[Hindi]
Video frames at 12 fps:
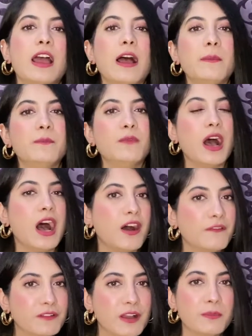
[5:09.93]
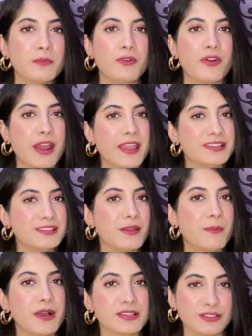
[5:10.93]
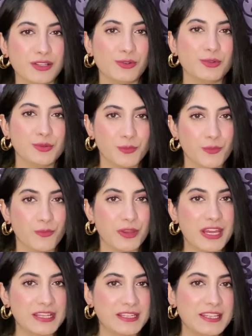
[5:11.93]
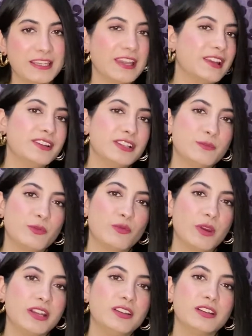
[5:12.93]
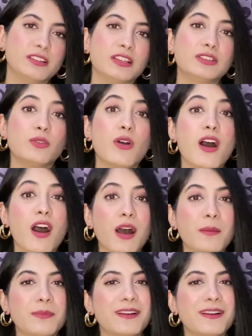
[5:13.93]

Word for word: अब हाफ कप राइस या पास्ता लो तो वो 80 कैलोरीज प्रोवाइड करता है तो आप